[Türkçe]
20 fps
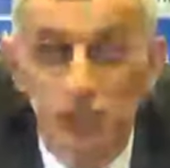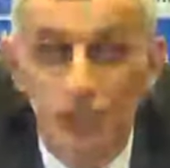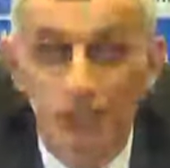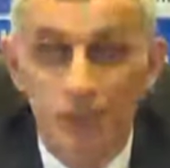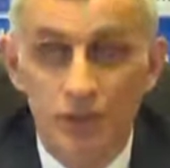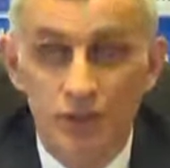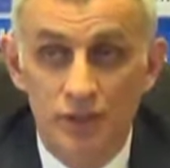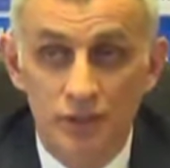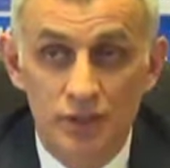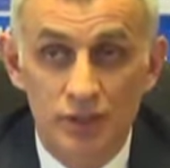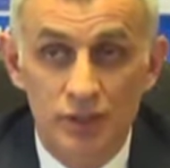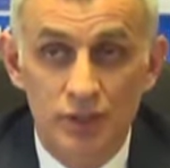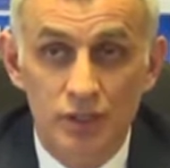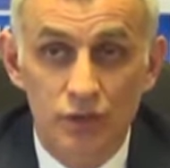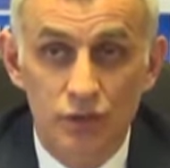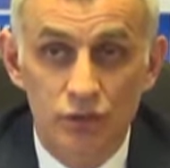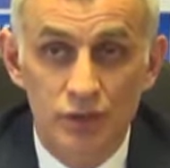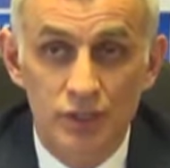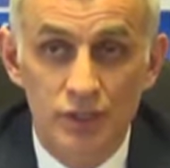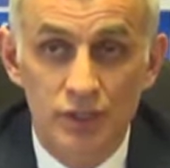beri yapılan hatalar
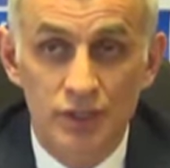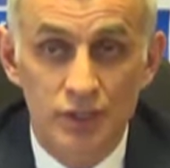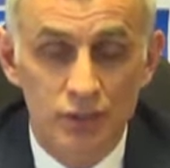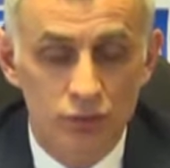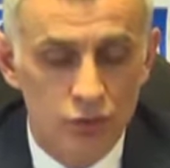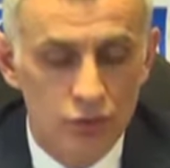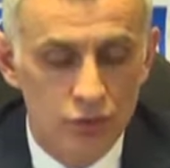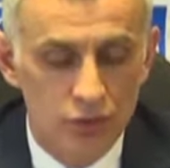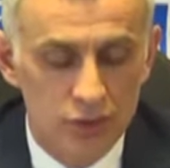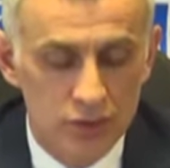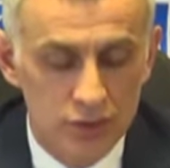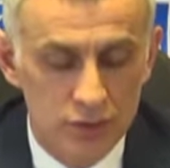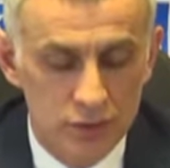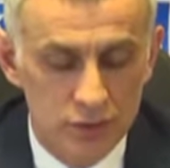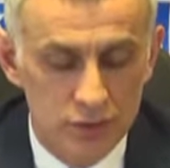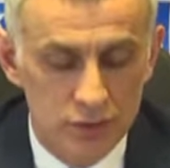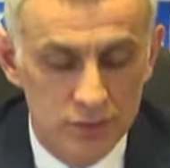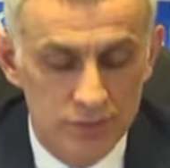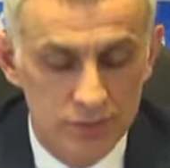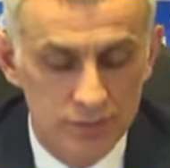onlarınkinin on
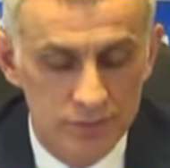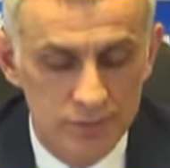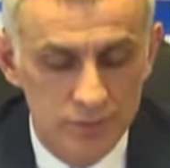katıdır.